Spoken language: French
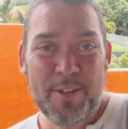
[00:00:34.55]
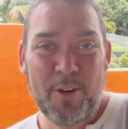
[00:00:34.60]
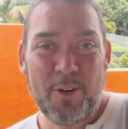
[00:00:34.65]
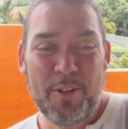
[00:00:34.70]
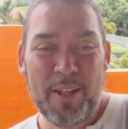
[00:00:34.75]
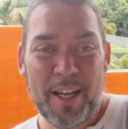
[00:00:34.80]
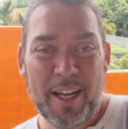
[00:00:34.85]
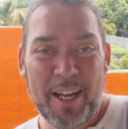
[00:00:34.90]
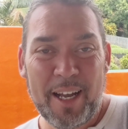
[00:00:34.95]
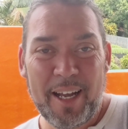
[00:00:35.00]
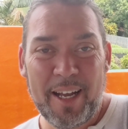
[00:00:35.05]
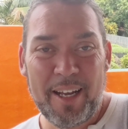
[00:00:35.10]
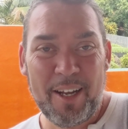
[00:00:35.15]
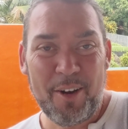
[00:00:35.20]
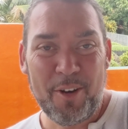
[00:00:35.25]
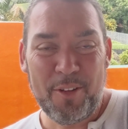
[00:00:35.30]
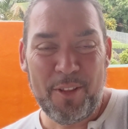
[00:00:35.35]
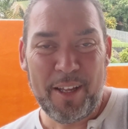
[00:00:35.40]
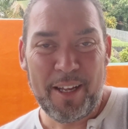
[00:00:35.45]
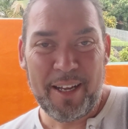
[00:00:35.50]
On a, euh,
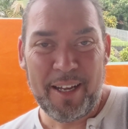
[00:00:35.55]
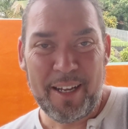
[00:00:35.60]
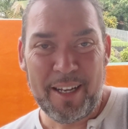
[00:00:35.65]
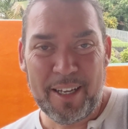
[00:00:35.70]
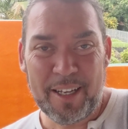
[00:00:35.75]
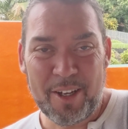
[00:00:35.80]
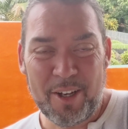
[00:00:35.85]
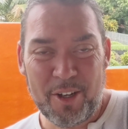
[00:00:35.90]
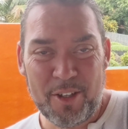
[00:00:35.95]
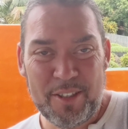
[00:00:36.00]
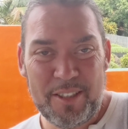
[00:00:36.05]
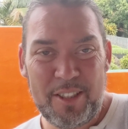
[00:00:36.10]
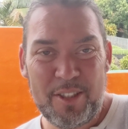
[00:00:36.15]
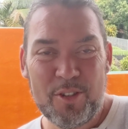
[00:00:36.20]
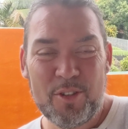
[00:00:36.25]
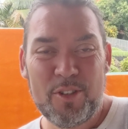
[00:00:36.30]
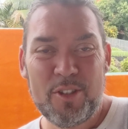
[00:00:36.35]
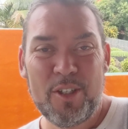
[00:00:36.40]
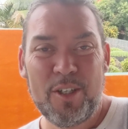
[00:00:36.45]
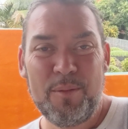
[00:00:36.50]
on a grandi
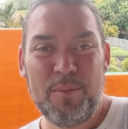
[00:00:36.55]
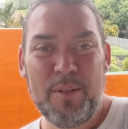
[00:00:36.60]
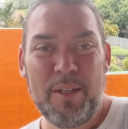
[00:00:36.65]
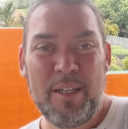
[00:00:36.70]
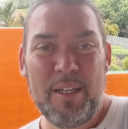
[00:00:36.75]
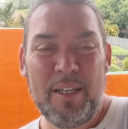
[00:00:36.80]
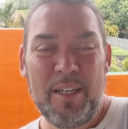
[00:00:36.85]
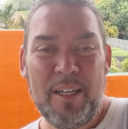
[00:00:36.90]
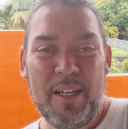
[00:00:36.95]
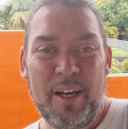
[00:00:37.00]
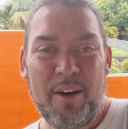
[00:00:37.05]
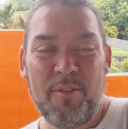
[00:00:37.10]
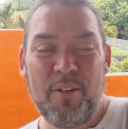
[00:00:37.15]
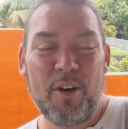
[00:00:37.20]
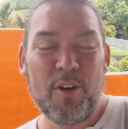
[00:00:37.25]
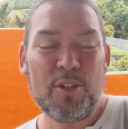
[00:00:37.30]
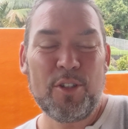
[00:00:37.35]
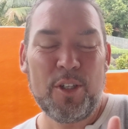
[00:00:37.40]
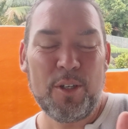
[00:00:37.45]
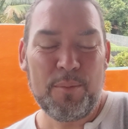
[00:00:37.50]
ensemble, enfin
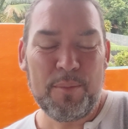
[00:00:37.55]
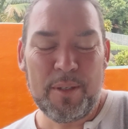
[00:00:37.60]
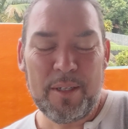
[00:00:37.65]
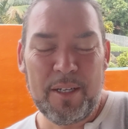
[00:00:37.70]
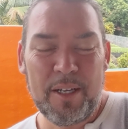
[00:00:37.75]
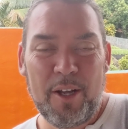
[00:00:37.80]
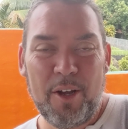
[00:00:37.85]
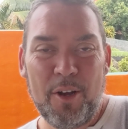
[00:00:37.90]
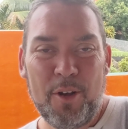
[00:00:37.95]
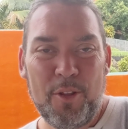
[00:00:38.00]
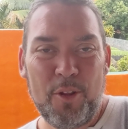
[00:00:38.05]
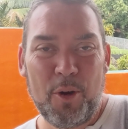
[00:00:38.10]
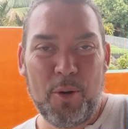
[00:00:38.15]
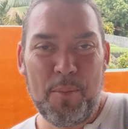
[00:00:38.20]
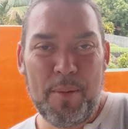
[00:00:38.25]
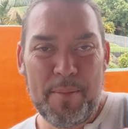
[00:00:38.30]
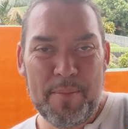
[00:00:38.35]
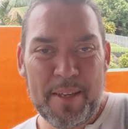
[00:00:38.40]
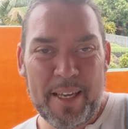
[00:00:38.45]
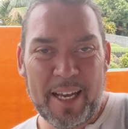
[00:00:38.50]
ensemble, dans le
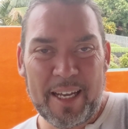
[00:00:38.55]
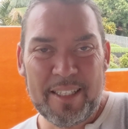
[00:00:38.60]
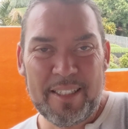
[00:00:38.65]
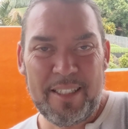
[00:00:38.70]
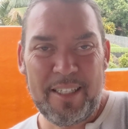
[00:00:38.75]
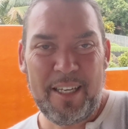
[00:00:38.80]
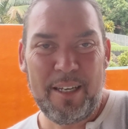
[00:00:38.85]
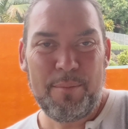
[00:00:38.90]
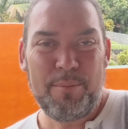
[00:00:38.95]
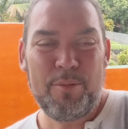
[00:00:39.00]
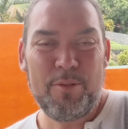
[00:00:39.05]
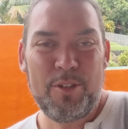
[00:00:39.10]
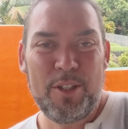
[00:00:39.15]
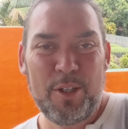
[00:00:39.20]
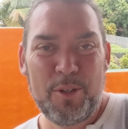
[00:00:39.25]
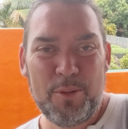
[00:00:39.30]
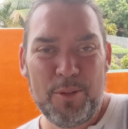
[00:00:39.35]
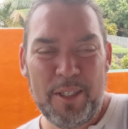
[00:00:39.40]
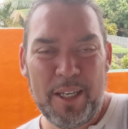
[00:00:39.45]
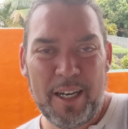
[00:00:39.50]
même quartier à
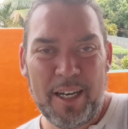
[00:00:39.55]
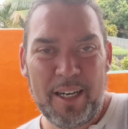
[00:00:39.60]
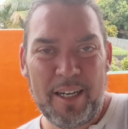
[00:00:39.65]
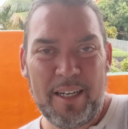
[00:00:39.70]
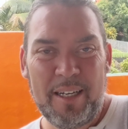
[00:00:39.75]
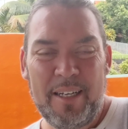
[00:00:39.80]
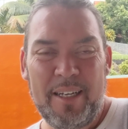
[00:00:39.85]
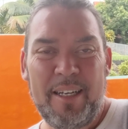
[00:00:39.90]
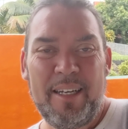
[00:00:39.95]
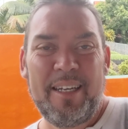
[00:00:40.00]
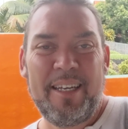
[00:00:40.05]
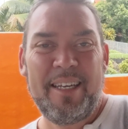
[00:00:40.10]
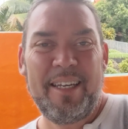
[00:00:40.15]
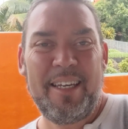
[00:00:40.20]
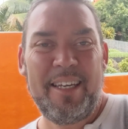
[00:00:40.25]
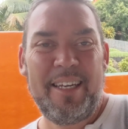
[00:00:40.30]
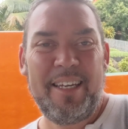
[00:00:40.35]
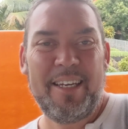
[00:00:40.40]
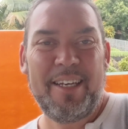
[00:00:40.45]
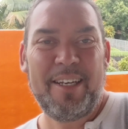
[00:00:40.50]
Punaouya,
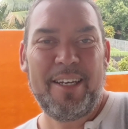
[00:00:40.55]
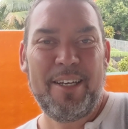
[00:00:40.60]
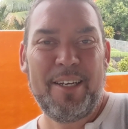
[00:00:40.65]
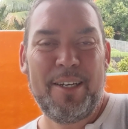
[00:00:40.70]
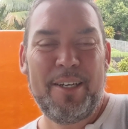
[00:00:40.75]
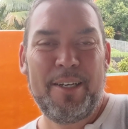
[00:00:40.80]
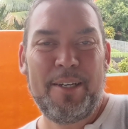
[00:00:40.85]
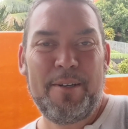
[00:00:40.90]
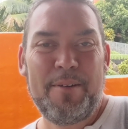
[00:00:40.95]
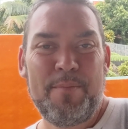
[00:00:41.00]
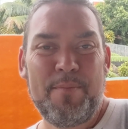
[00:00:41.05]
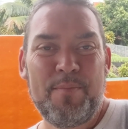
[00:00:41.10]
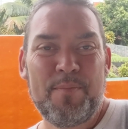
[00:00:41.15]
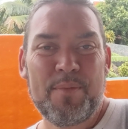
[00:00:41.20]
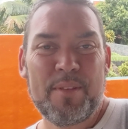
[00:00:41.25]
et, euh,